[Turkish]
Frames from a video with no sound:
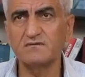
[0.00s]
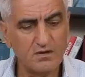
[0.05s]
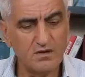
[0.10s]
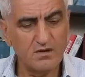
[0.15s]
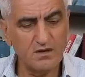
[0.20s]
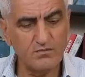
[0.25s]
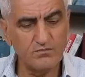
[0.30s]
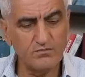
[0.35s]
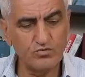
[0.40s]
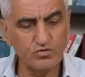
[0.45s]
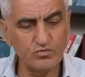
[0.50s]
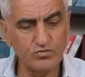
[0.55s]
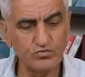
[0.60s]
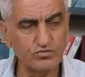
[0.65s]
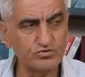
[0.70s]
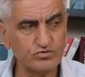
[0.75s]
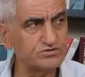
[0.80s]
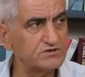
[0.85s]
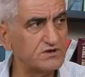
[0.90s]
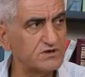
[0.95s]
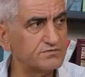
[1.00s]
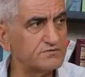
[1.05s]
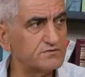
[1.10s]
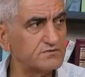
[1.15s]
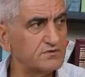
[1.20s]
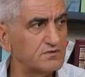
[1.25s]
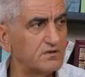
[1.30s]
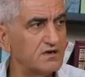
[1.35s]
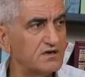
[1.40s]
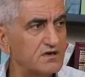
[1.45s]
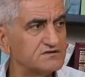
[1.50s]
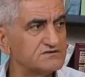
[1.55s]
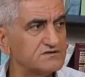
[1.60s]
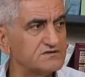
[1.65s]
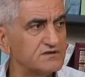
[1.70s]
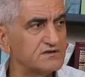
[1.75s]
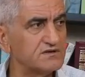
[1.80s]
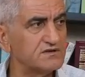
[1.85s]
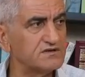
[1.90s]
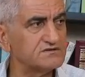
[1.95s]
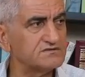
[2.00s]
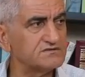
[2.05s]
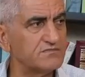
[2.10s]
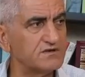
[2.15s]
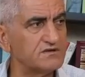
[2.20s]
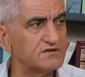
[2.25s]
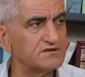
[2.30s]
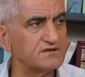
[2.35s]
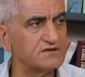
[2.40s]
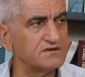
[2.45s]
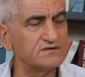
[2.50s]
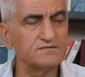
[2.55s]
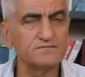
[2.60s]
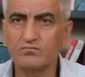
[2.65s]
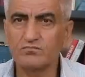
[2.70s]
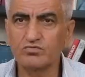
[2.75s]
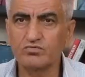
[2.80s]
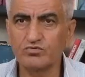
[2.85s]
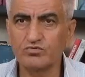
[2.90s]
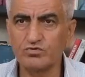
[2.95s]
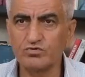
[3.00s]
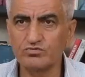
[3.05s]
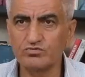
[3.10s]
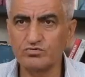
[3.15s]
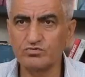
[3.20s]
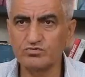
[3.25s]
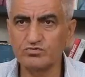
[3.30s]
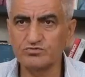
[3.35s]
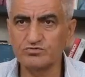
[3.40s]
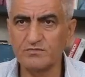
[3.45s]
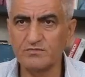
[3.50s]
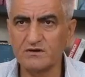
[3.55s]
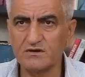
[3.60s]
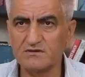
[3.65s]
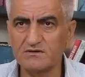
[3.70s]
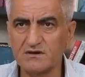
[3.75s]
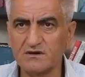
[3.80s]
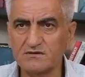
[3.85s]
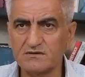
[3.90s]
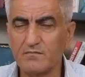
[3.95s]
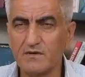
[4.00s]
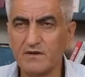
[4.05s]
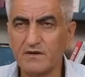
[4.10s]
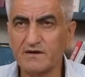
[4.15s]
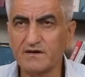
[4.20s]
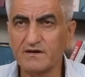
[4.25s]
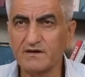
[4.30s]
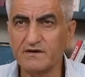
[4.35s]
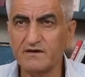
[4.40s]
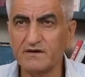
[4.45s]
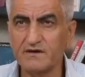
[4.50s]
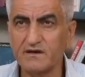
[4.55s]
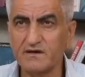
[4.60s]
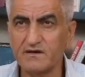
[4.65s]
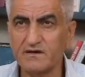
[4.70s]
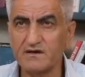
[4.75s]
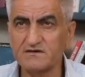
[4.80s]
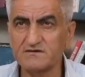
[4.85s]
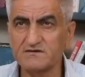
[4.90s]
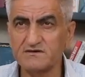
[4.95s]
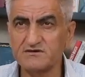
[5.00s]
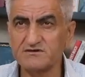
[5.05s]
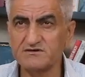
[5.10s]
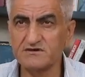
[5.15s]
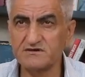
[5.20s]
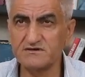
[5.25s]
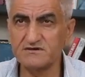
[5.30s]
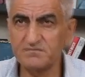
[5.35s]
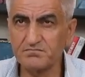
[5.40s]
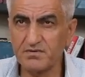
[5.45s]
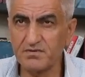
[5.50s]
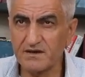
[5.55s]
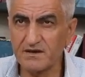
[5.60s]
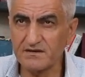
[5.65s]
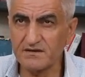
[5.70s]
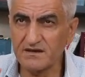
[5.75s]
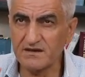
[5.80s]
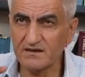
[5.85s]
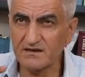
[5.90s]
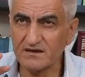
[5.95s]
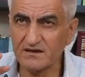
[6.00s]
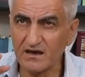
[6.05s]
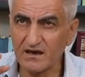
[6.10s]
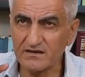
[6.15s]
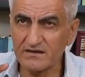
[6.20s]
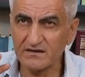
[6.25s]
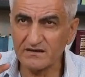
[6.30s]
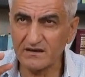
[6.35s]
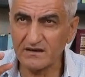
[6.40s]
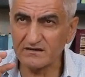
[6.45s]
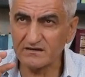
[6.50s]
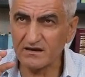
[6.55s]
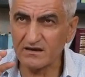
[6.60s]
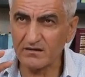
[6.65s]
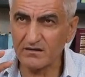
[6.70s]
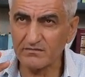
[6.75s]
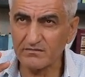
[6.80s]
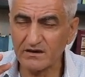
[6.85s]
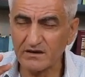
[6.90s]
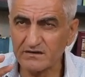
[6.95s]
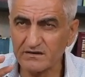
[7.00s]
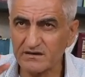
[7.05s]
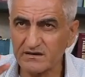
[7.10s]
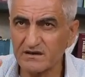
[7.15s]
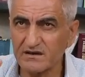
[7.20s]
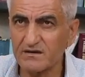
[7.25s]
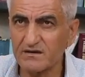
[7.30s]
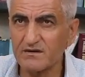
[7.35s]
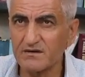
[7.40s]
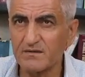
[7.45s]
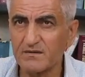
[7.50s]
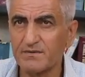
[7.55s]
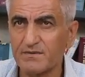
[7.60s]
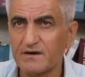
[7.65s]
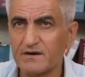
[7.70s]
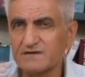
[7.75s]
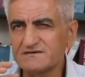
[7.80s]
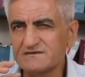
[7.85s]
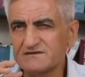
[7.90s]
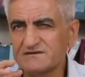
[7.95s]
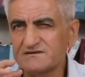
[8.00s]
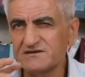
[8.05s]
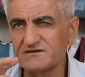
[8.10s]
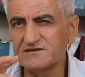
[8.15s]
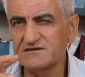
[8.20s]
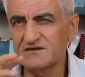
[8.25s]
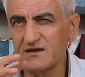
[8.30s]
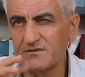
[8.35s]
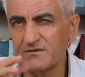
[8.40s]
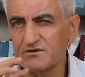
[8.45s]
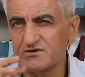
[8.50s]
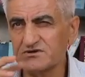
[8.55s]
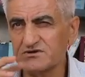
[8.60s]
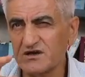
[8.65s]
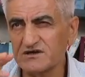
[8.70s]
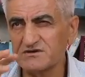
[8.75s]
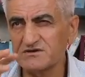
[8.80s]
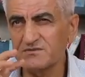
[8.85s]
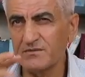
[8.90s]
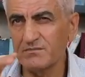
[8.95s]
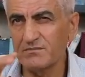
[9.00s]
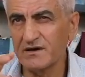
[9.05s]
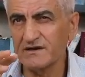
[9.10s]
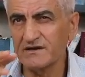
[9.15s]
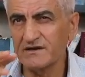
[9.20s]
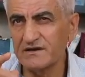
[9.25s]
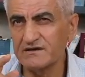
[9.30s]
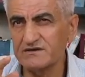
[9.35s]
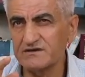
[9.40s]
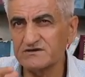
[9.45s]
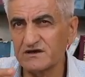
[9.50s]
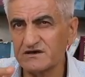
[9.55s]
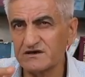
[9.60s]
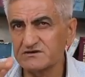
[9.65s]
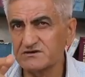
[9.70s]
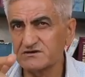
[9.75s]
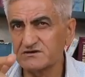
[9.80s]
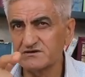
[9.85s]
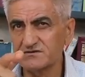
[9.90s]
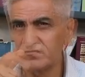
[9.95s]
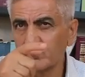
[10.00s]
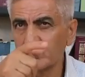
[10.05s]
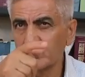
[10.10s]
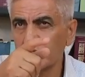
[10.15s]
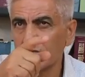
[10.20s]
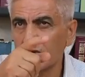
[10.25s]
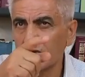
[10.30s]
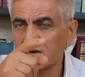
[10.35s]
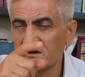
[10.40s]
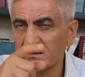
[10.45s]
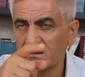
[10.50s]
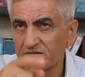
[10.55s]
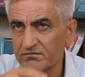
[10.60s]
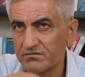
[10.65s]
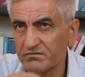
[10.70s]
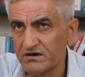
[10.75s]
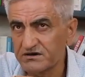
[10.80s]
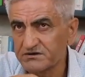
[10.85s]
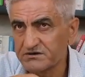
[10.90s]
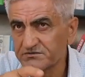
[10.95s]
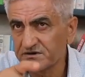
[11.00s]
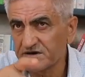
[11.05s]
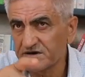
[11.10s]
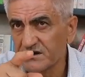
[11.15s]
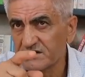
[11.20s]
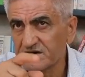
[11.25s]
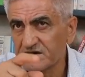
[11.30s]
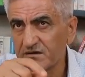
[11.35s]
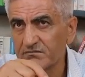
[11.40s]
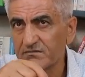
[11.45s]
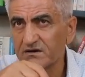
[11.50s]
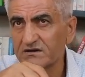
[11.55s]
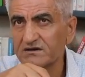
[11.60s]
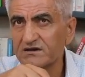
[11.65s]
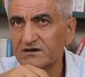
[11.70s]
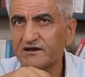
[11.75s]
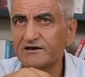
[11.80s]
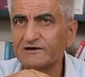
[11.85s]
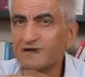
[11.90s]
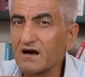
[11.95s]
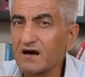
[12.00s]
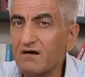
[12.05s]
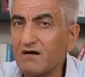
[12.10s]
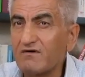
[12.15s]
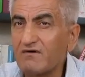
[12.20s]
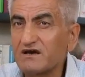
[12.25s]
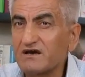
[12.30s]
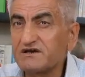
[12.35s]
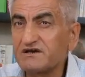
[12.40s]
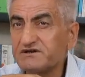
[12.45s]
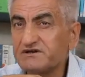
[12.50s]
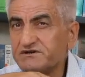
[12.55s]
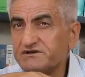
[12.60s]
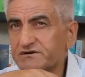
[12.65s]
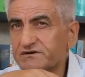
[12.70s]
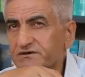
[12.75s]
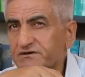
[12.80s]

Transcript: En büyük buluşu yaptı. Aslan yelesi mantarı bu gördüğünüz mantar. Erkenin erinasını içerir. Beyinde tadilat, tamirat, yenileme yapar. Sistemi çalışmaya makineleri çalıştırır. Bu mantarın birleşimdeki etken maddeler. Kawagishi,